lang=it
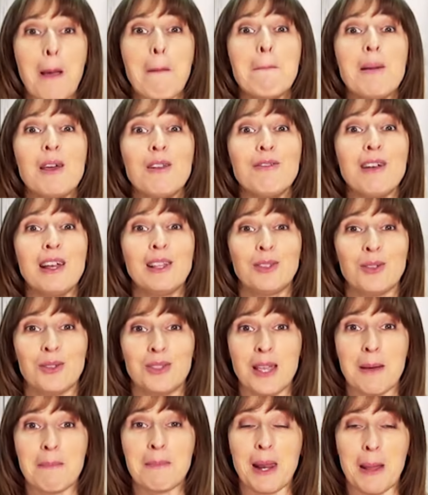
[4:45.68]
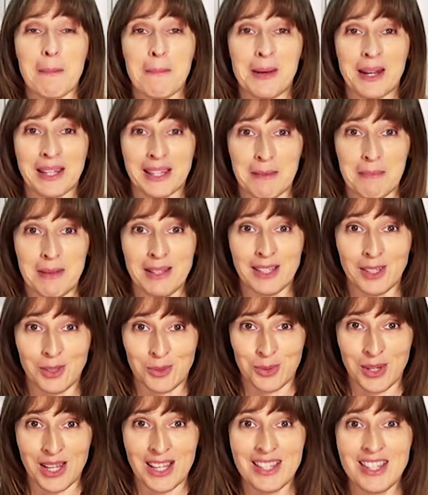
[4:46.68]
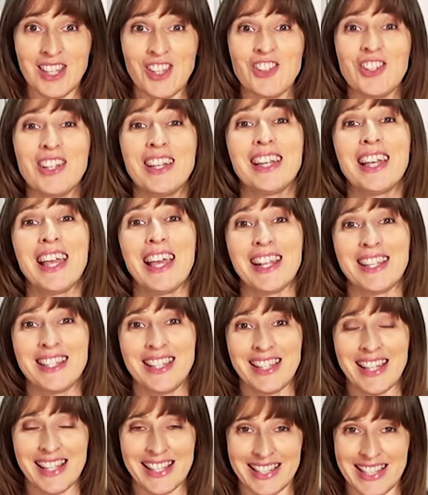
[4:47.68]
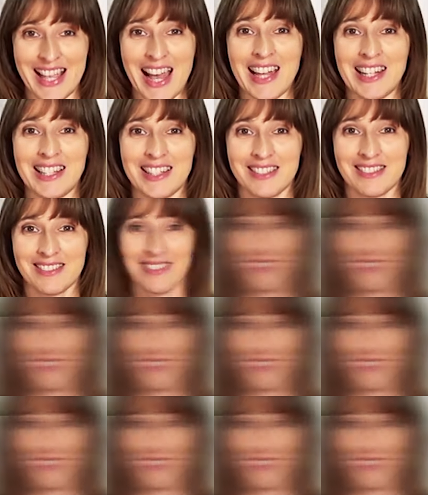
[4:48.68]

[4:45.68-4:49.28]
perfetto sia per appartamenti turistici che residenziali.